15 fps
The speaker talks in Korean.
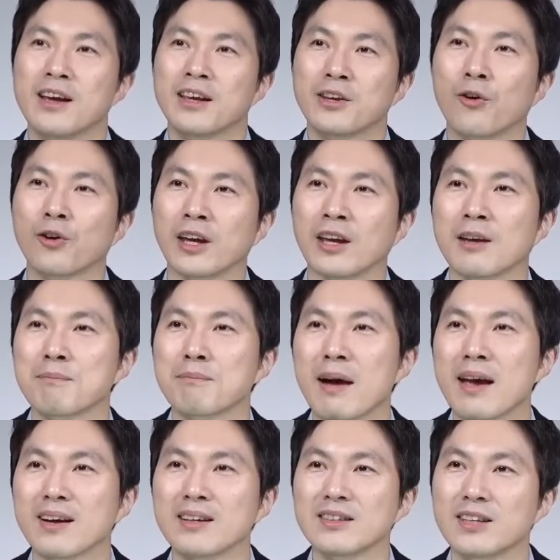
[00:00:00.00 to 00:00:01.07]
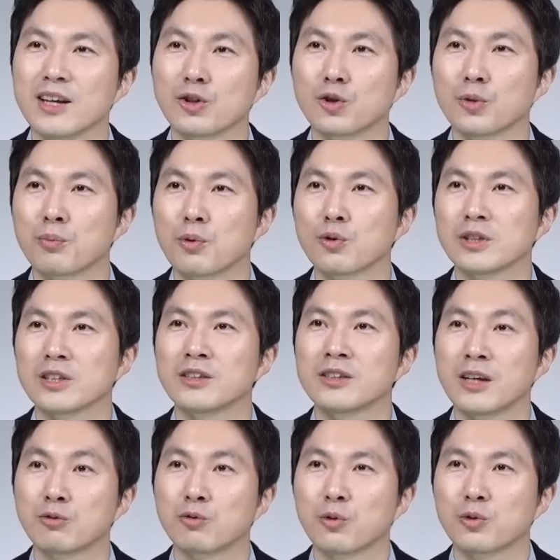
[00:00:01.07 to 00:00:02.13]
여기 빨간색으로 표시를
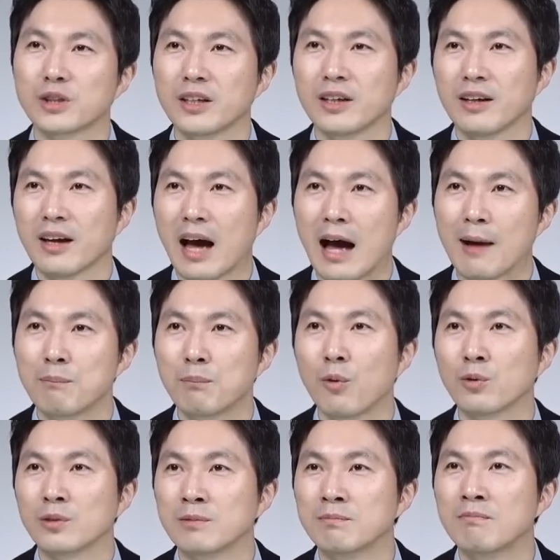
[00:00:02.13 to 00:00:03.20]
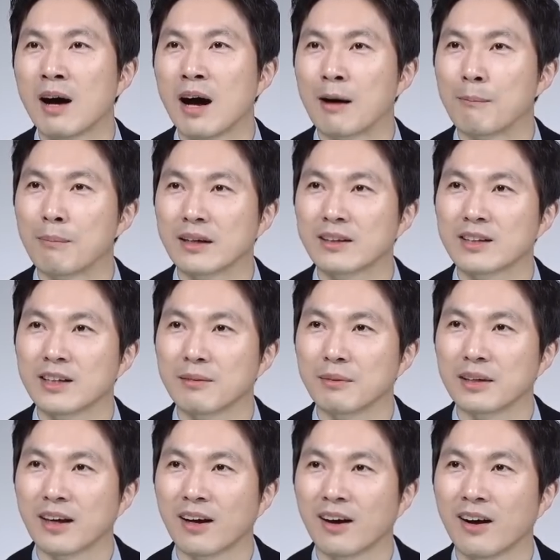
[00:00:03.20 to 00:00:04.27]
해둔 곳이 한보 음마
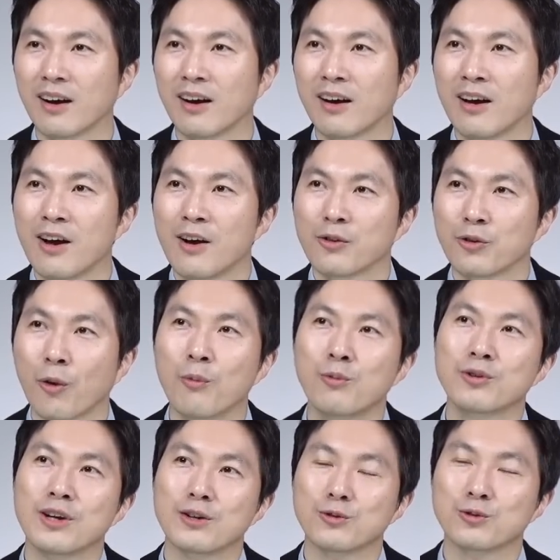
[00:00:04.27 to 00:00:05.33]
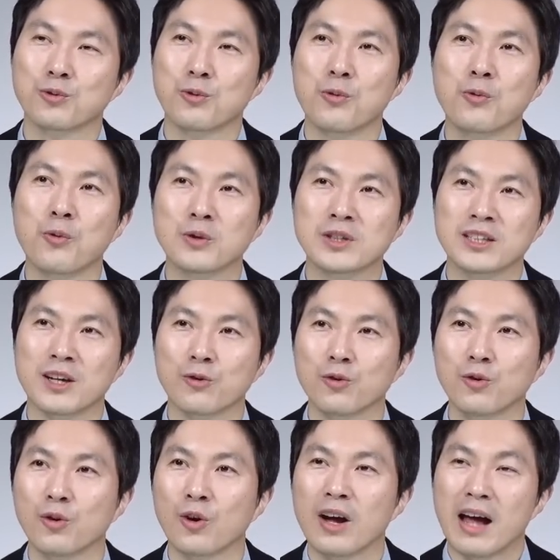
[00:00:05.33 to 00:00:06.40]
아파트입니다. 너무나도 좋은
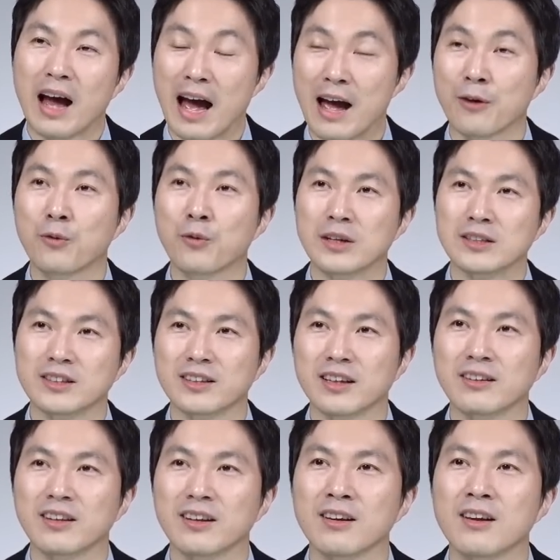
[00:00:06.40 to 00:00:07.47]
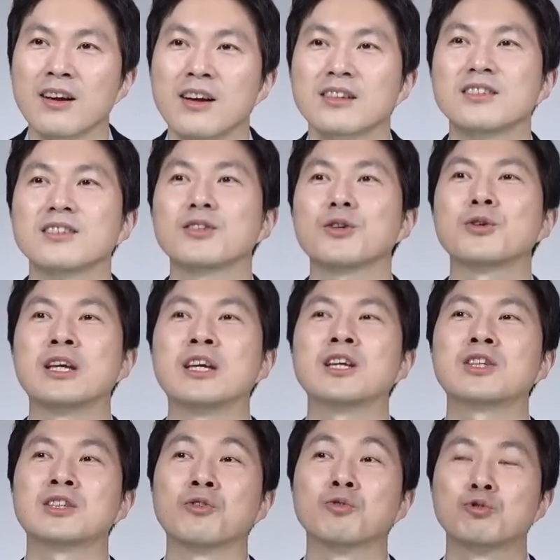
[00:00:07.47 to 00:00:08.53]
곳이라고 알고 계실 텐데 실제로 이
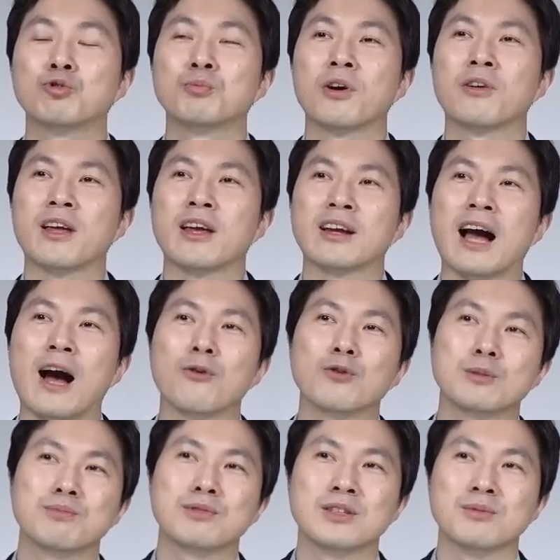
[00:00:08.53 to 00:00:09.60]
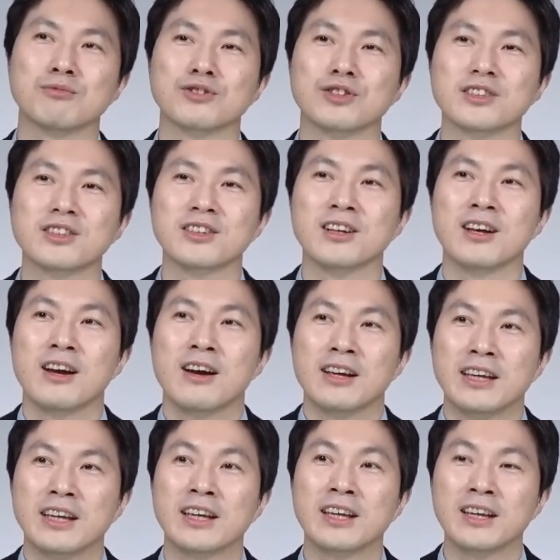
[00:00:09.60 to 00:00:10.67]
주변에 가고 싶으신 분들은
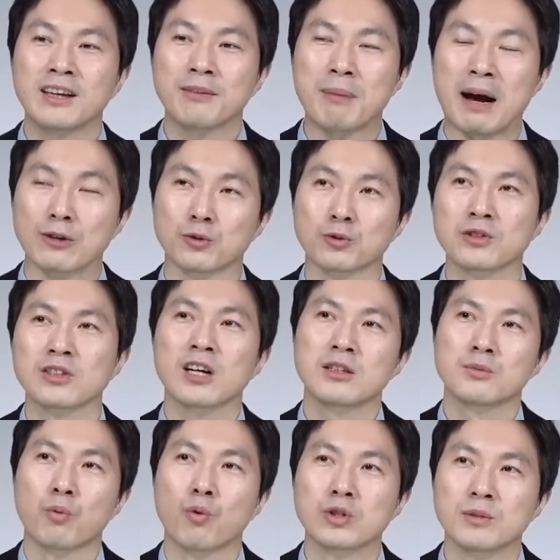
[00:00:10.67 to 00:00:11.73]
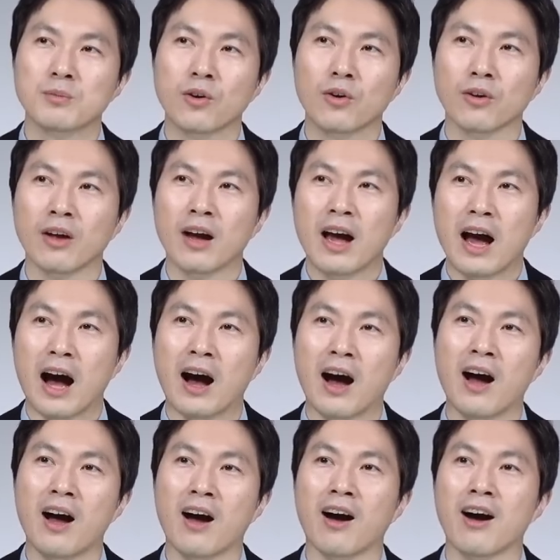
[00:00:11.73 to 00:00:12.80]
이 방송 끝까지 보시면
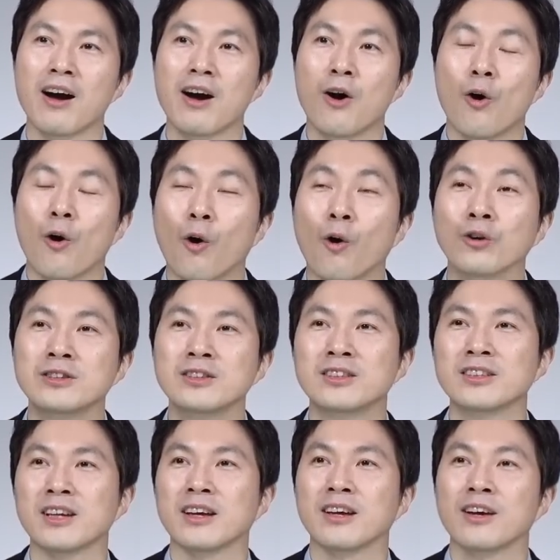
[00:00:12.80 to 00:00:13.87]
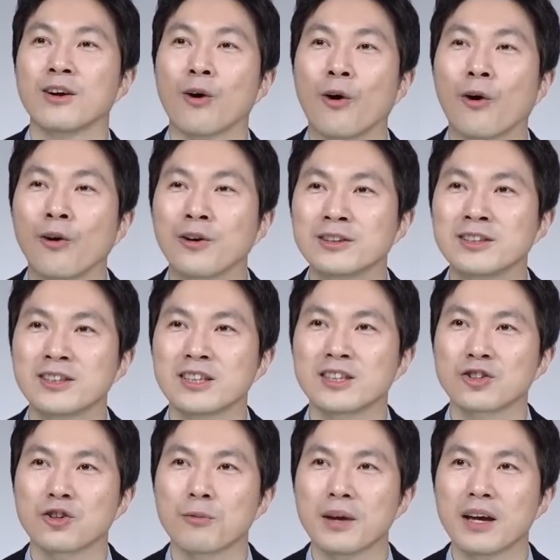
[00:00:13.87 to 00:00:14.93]
아, 언제 어느
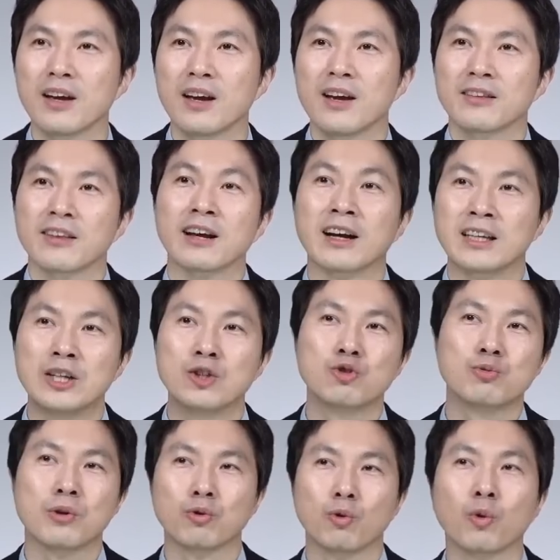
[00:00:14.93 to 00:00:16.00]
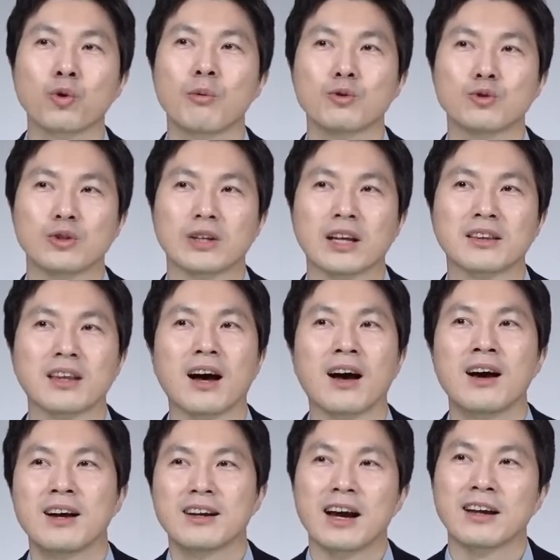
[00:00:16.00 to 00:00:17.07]
시점에 내가 이 주변을 노려볼 수
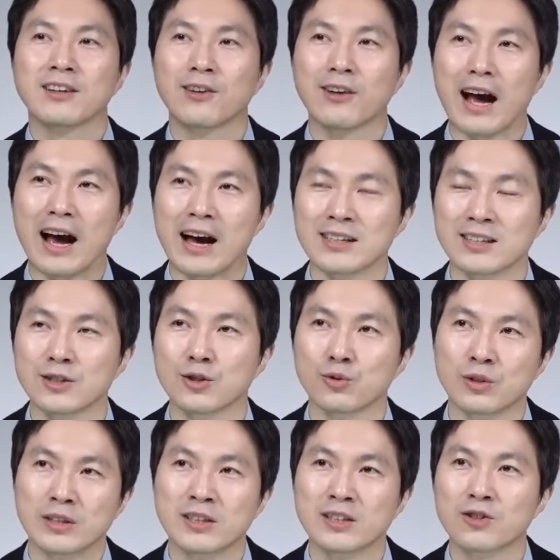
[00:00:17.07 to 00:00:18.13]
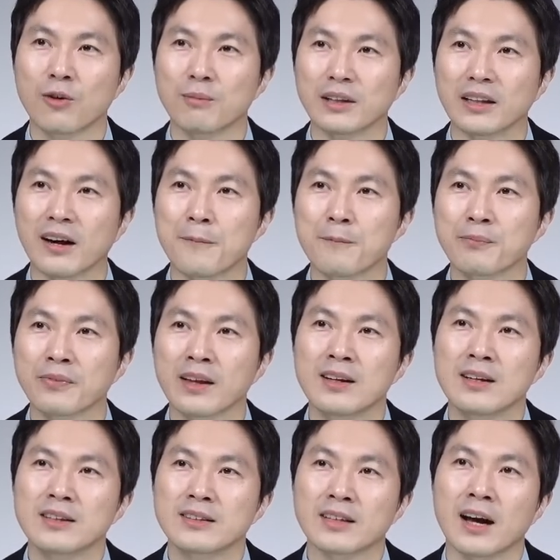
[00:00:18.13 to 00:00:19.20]
있겠다라는 걸 아실 수 있을 겁니다.
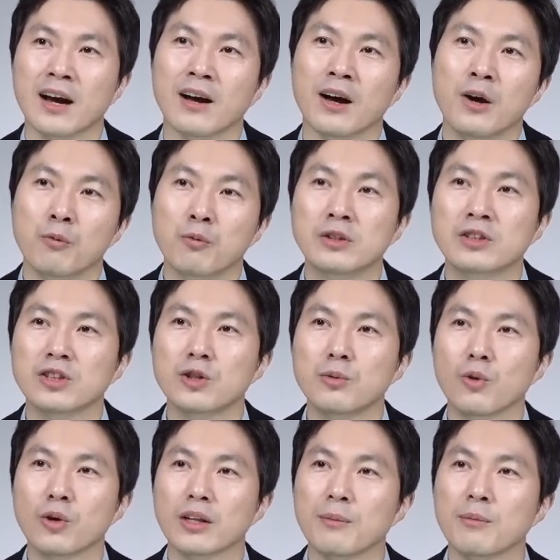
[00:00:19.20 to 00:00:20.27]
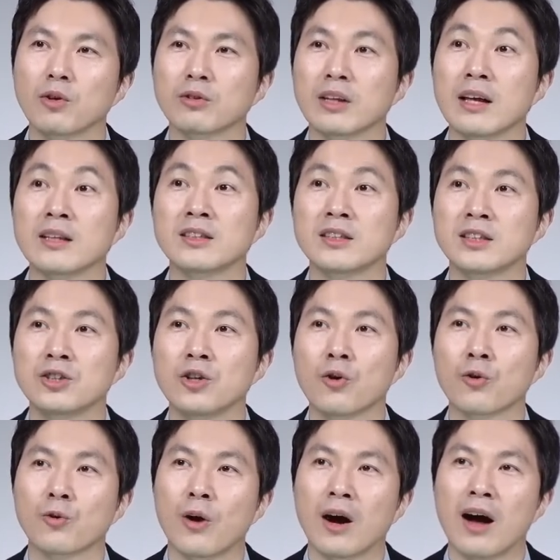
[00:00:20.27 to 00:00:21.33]
자, 위치를 보게 되면
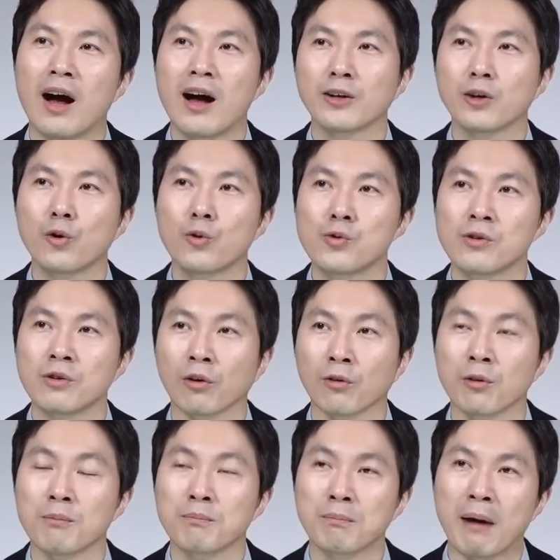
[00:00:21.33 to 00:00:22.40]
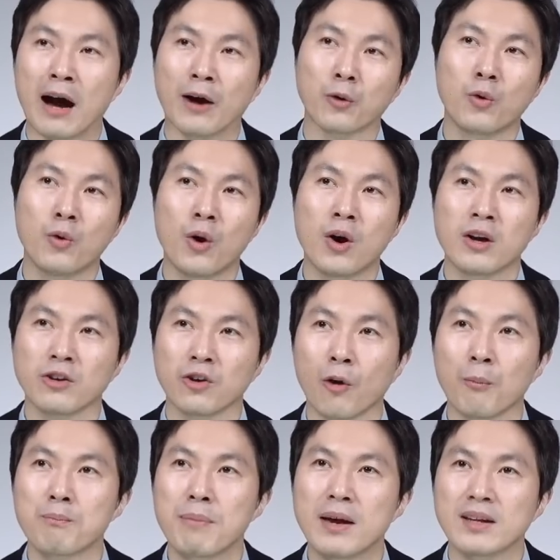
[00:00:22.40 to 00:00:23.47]
대치역과 하겨울역 바로
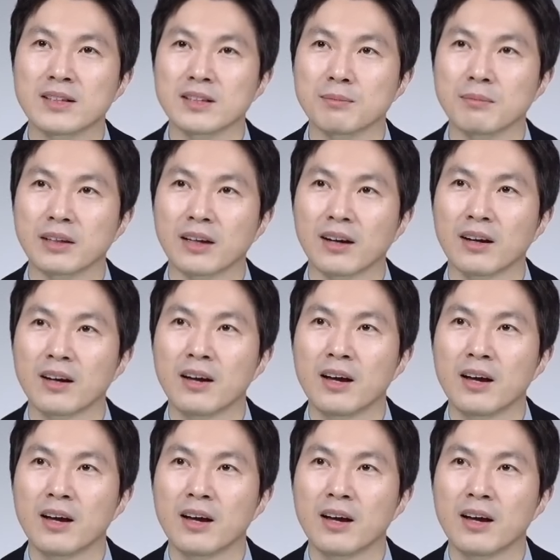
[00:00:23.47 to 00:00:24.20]
옆에 있습니다.